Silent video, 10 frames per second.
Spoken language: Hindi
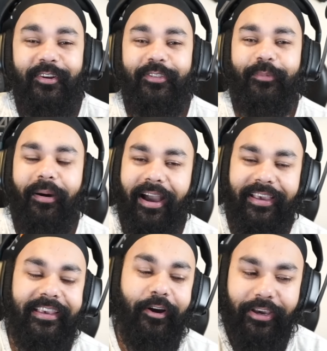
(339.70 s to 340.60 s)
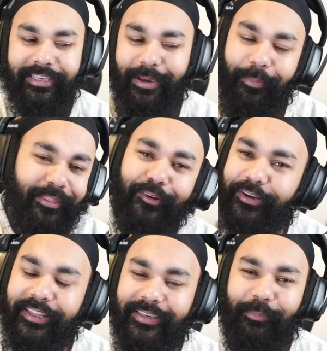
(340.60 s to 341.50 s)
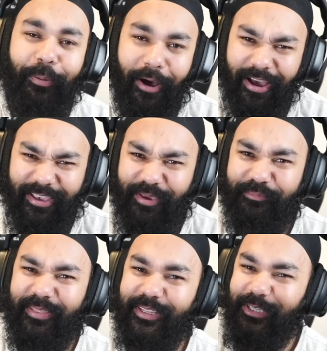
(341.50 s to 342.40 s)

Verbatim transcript: तो बाकी ओके ये बंदे तो ठीक है बाकी बंदे